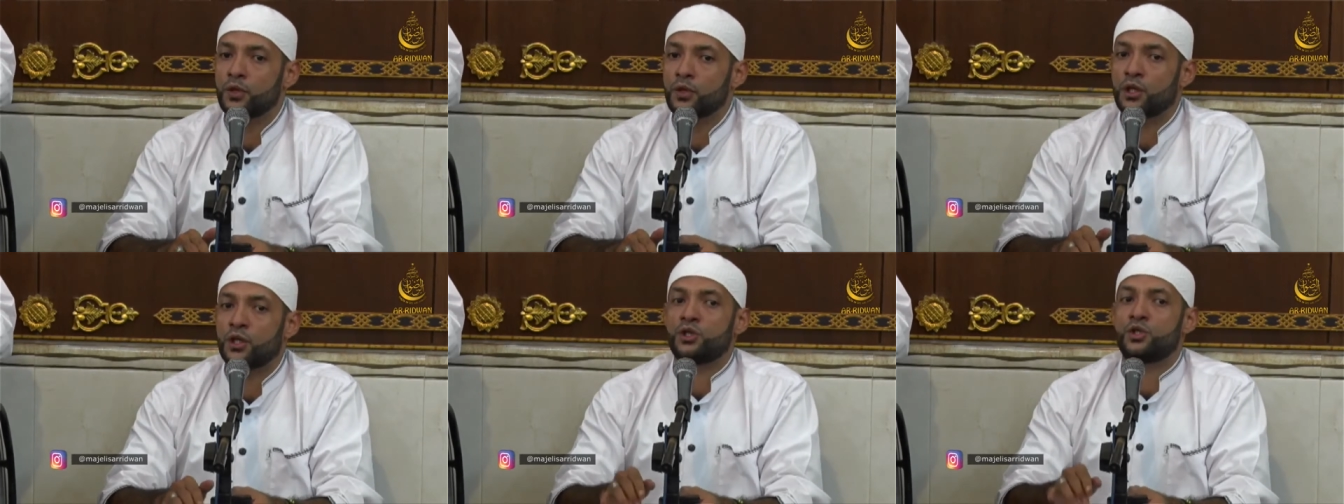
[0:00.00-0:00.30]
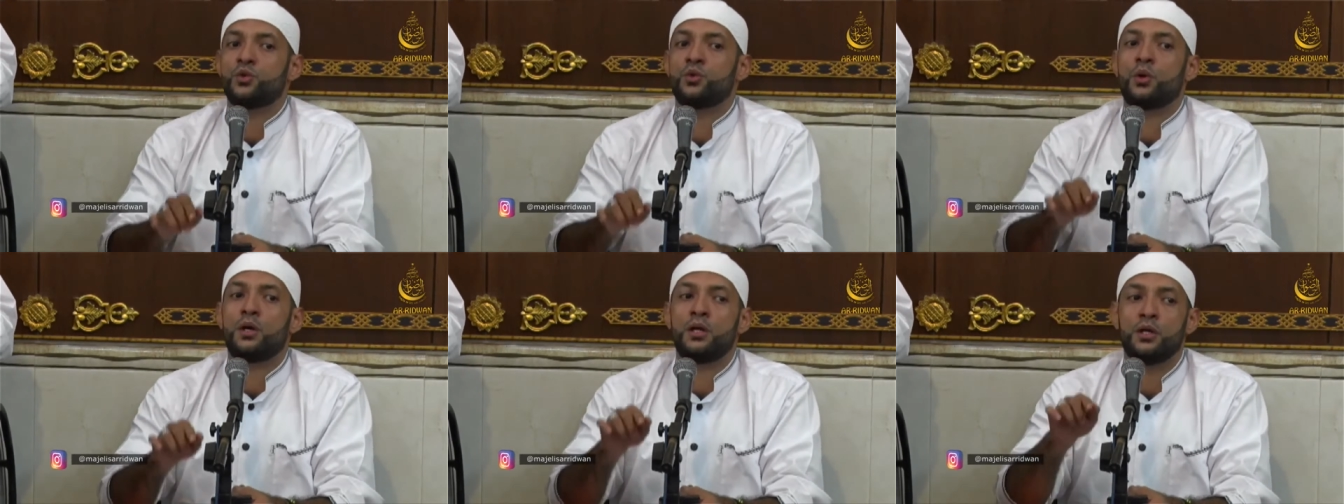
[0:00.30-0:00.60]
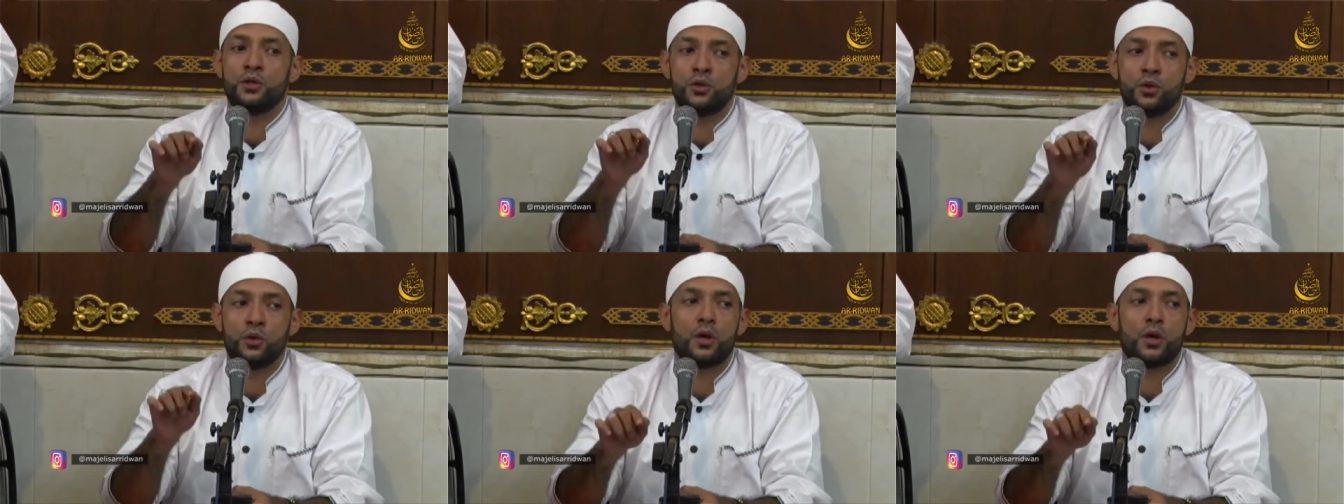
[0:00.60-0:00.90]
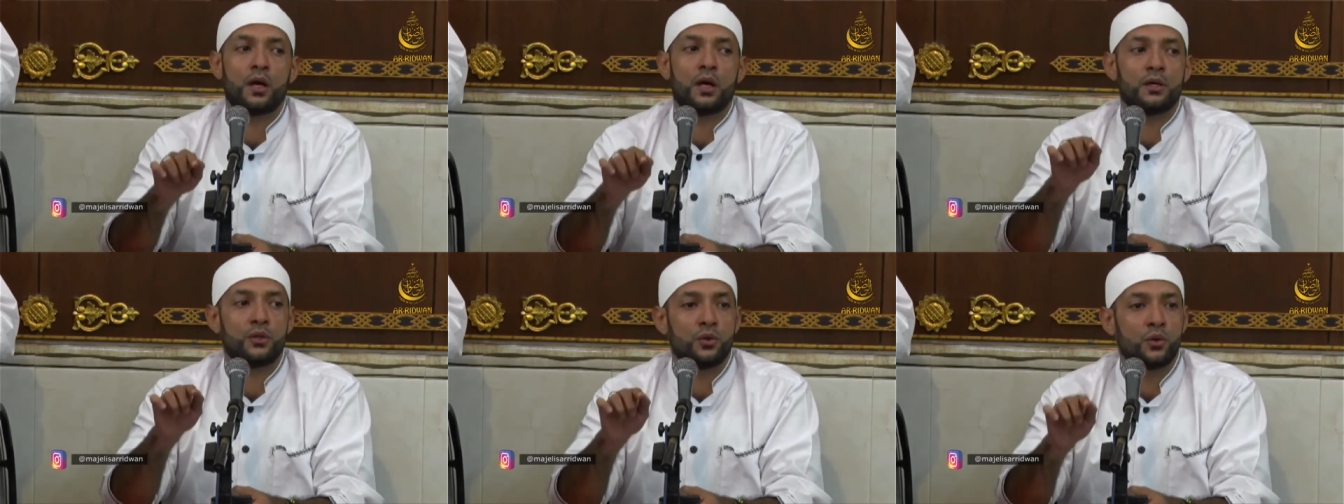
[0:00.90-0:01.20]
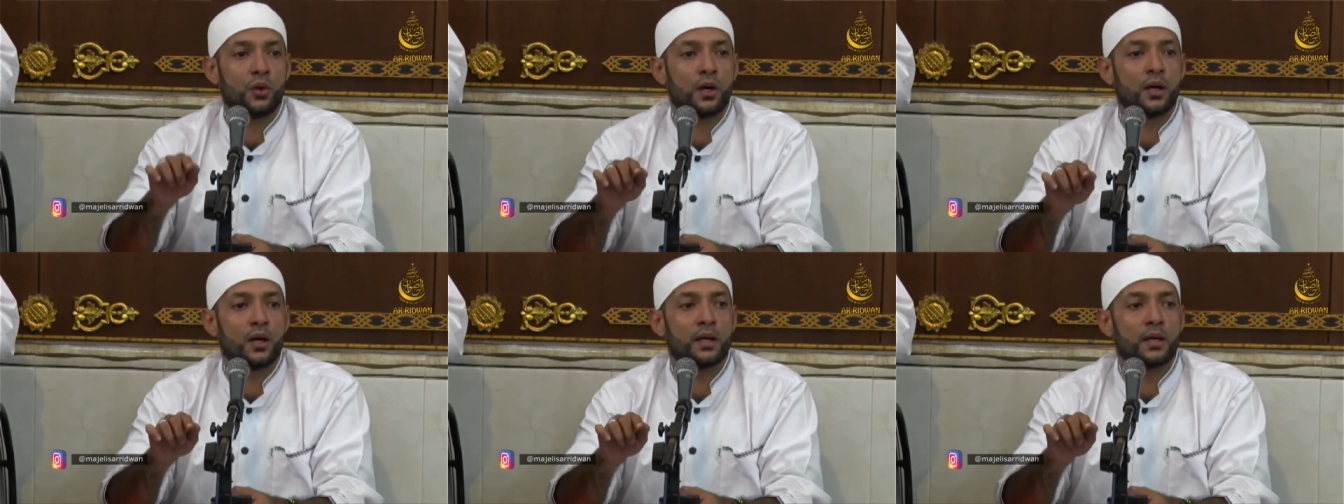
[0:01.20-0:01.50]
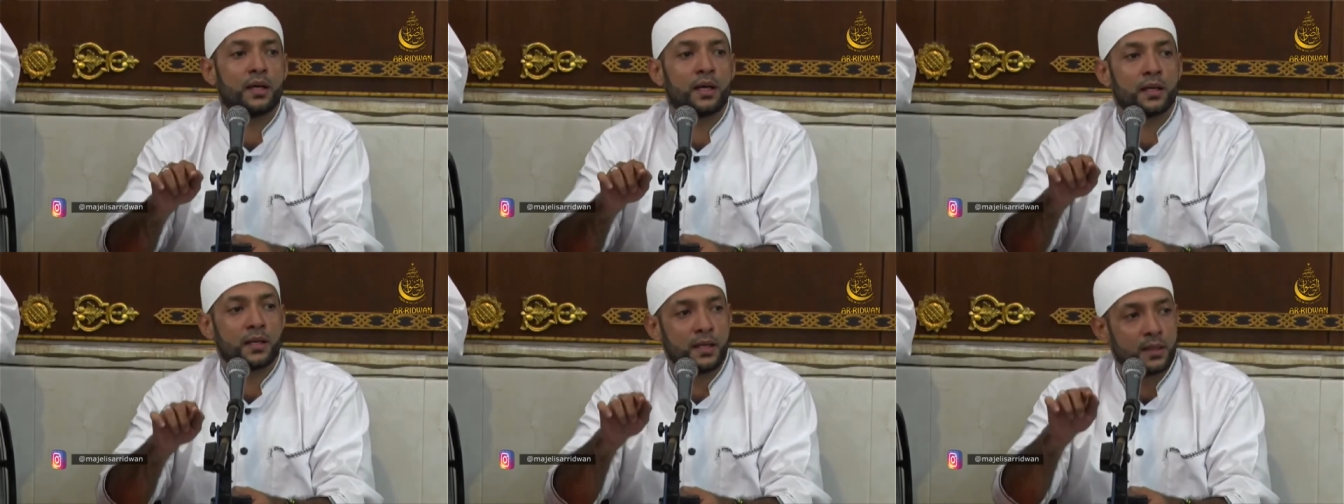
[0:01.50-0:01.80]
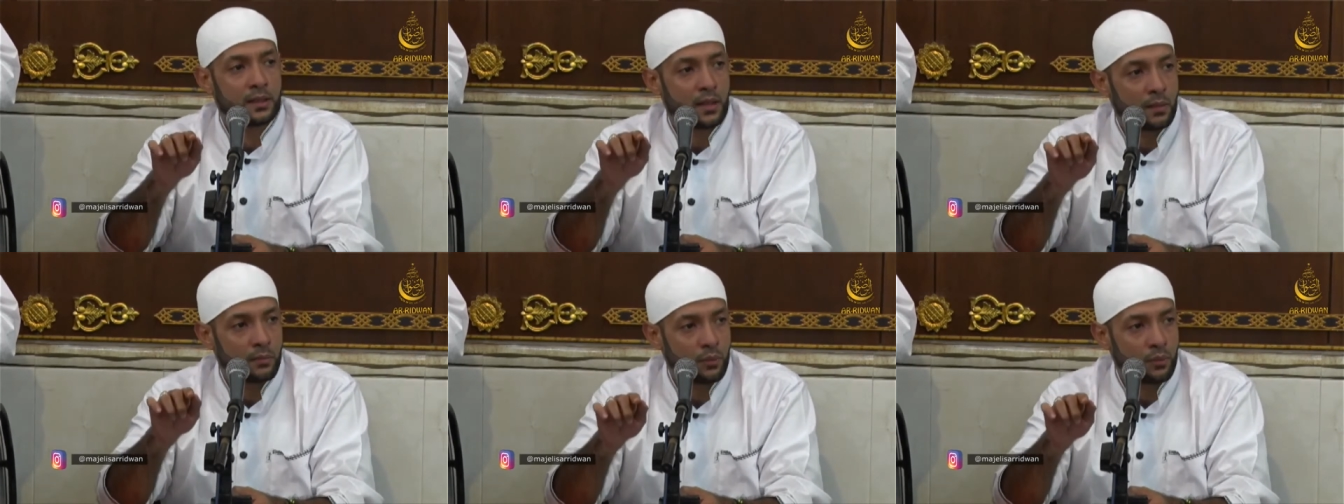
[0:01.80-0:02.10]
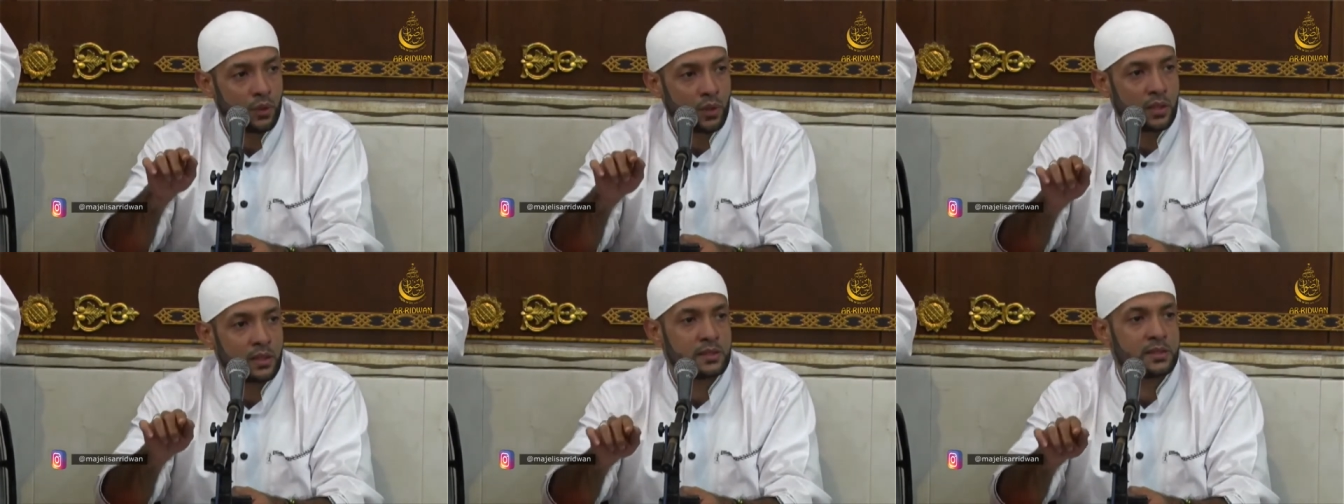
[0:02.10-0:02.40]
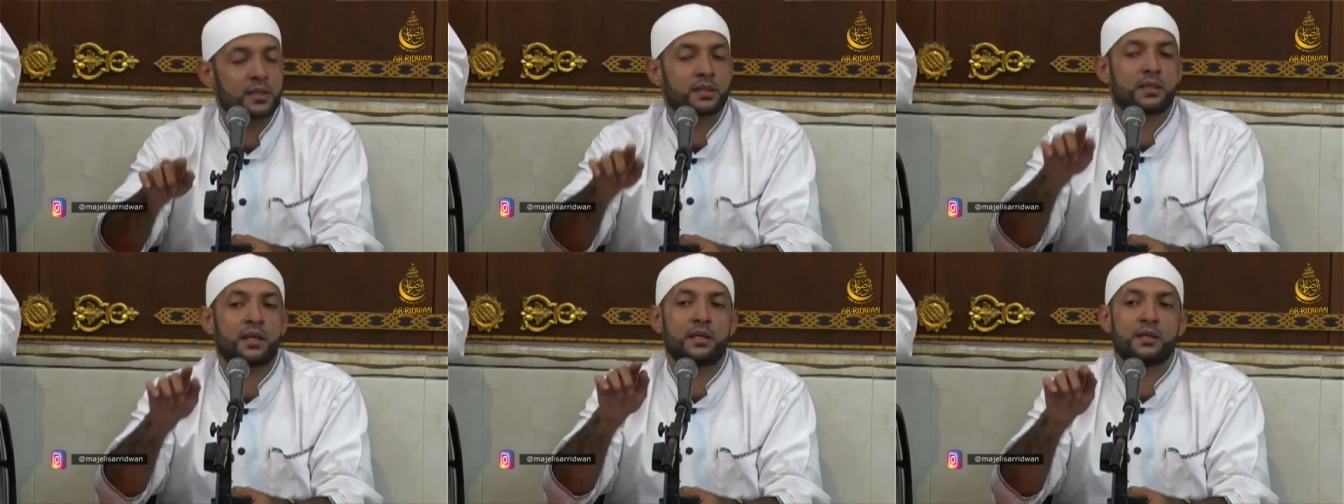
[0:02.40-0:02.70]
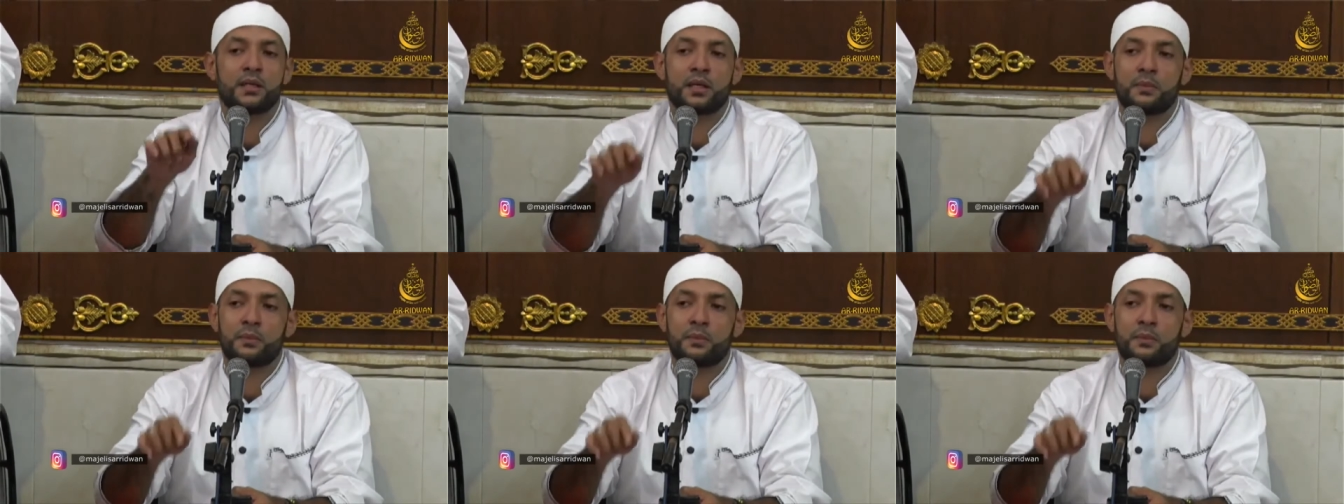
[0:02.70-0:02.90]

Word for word: kecuali doa-doa yang kita munajatkan